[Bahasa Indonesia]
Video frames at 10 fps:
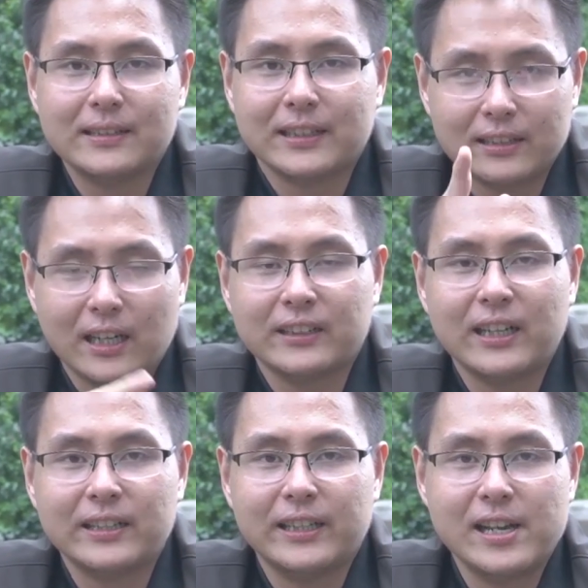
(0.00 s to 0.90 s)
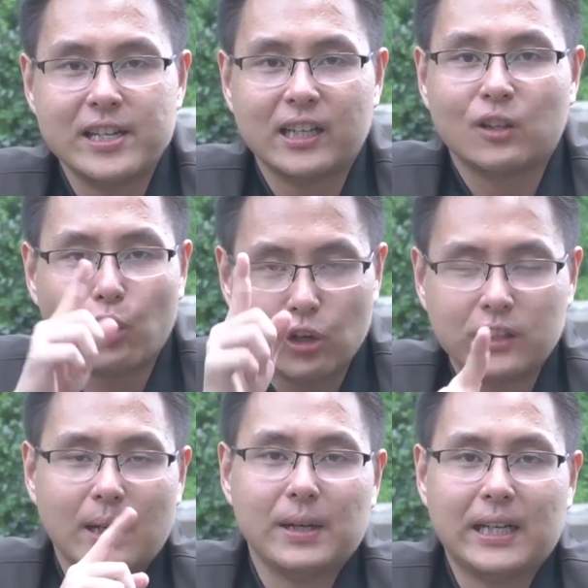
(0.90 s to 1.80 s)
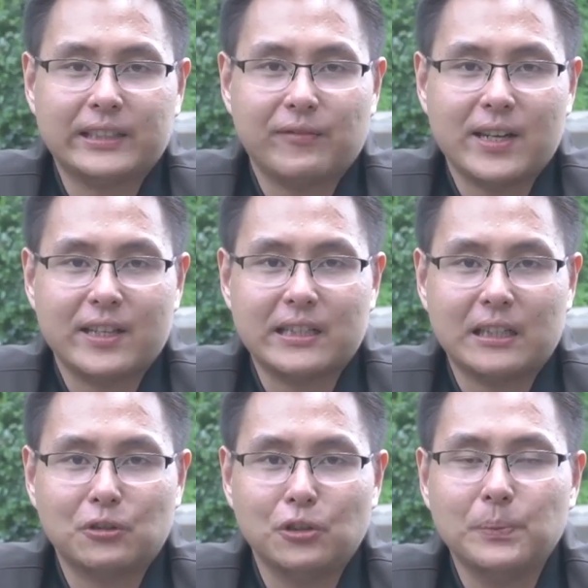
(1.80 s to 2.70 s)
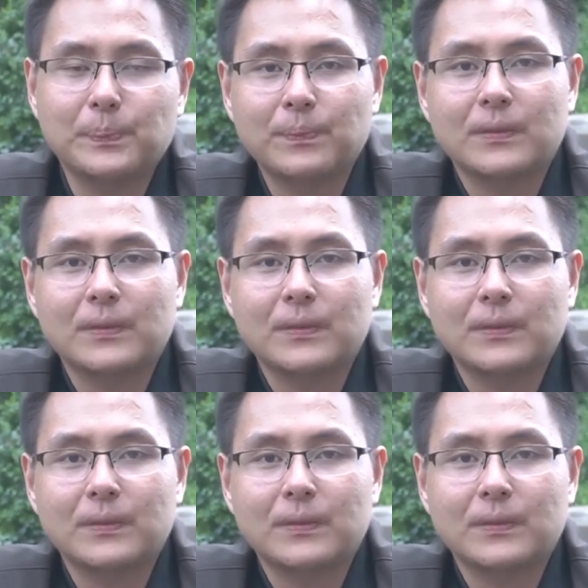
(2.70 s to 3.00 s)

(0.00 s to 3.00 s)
saya sarankan gini aja, download aplikasi Finansialku.